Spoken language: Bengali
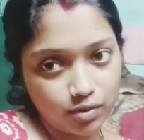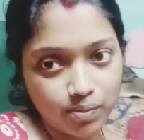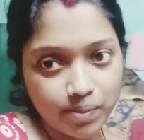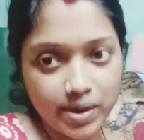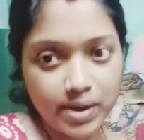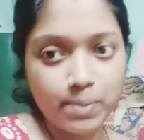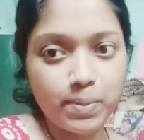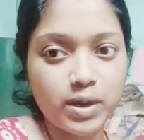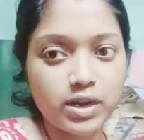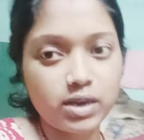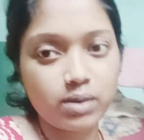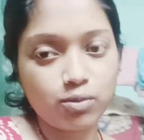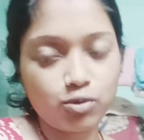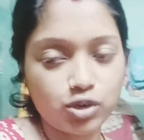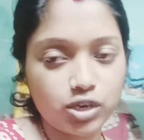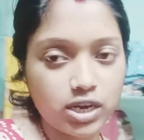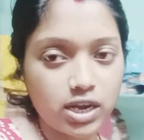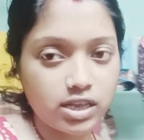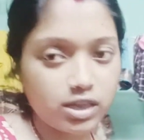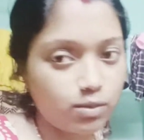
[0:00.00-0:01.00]
মেয়ের পাশে
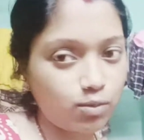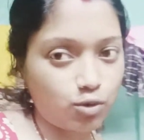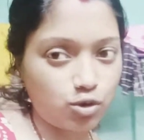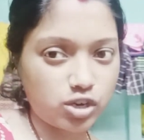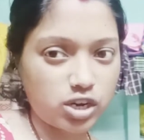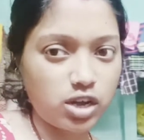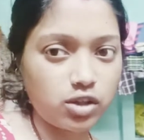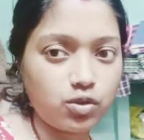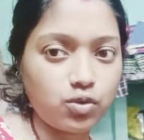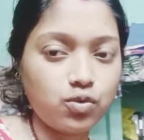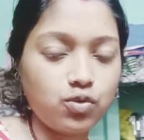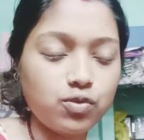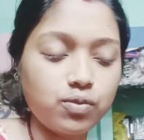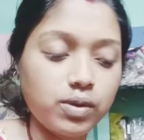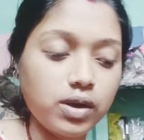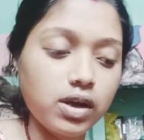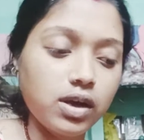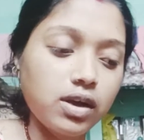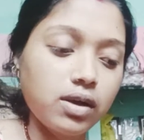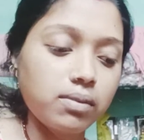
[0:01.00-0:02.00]
বসে আছে মশা তো খুব
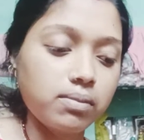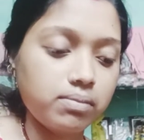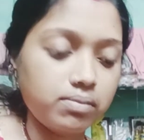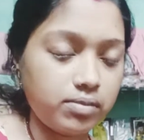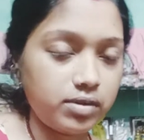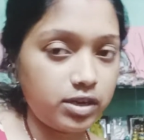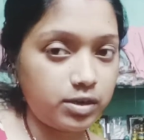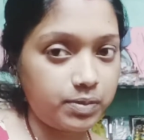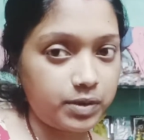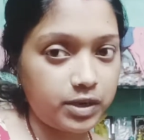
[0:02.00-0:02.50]
মেয়ের